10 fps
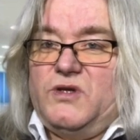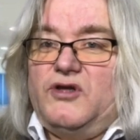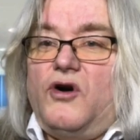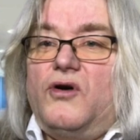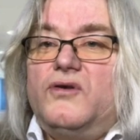
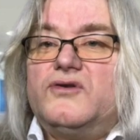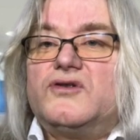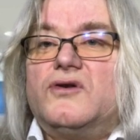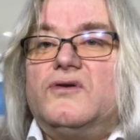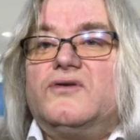to,
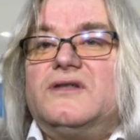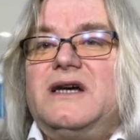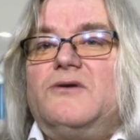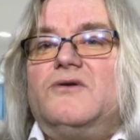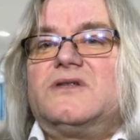co
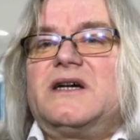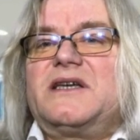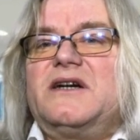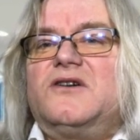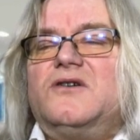dało
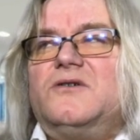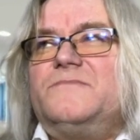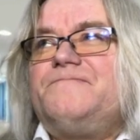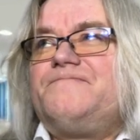takiego